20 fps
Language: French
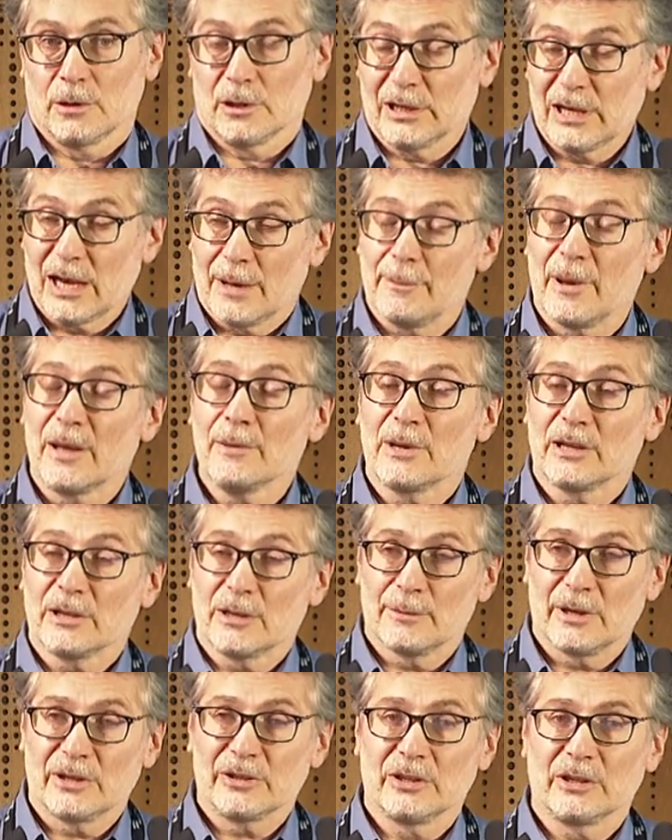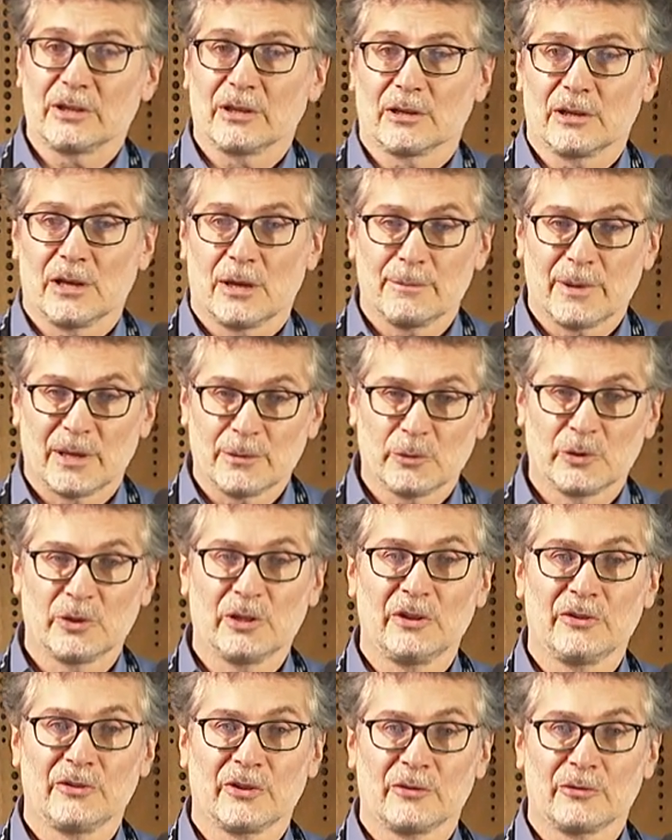Il n'a pas de mathématiques, hein, il n'a pas de
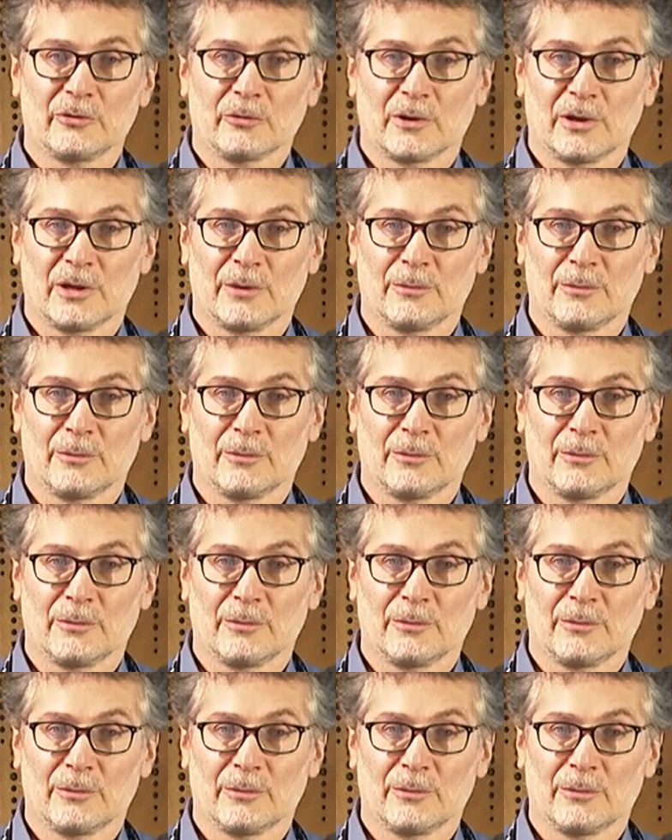modélisation à